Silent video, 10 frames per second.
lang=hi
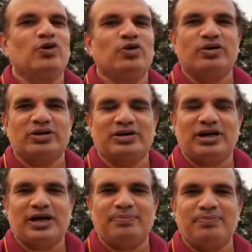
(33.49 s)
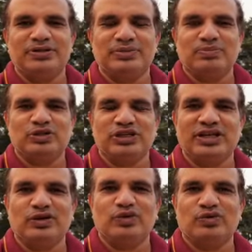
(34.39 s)
और आप में से बहुत
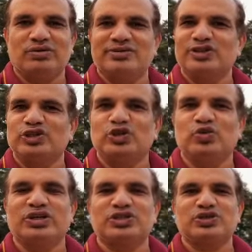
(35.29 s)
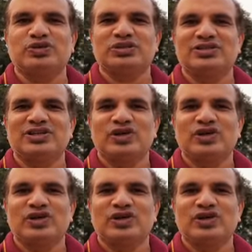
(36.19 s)
सारे लोग शुगर स्टॉक्स